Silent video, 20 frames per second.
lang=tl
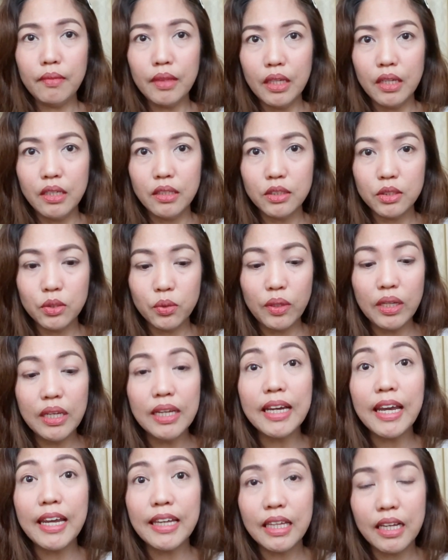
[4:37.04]
So,
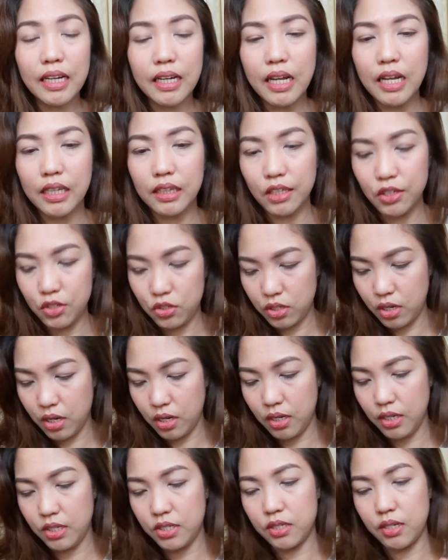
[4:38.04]
ilagay na lang natin siya.
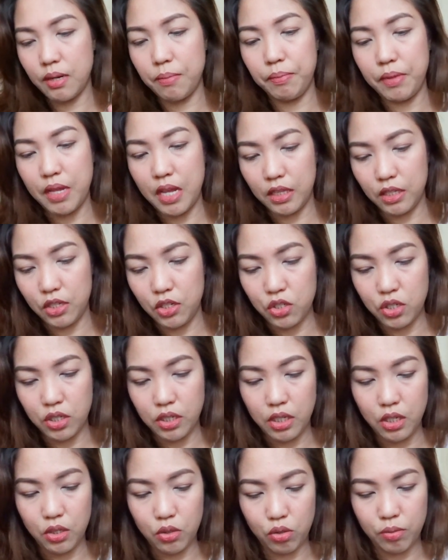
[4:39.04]
I-strap natin siya
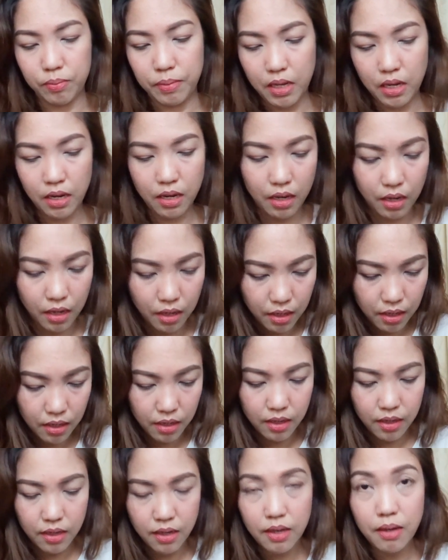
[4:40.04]
dito para
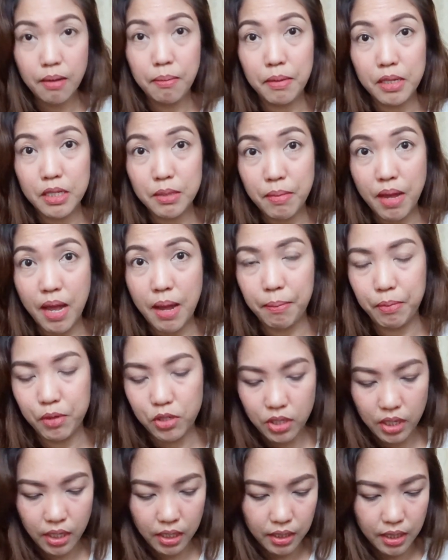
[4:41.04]
mas
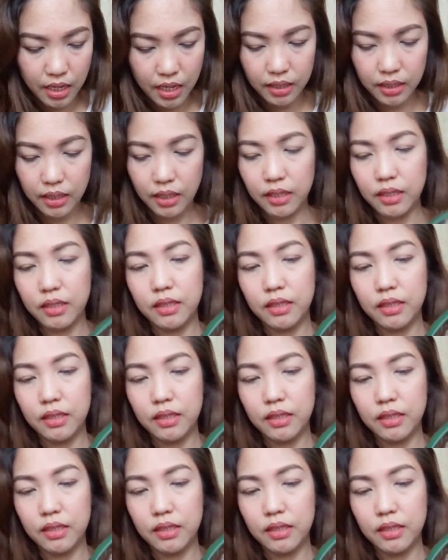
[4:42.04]
ma-appreciate natin.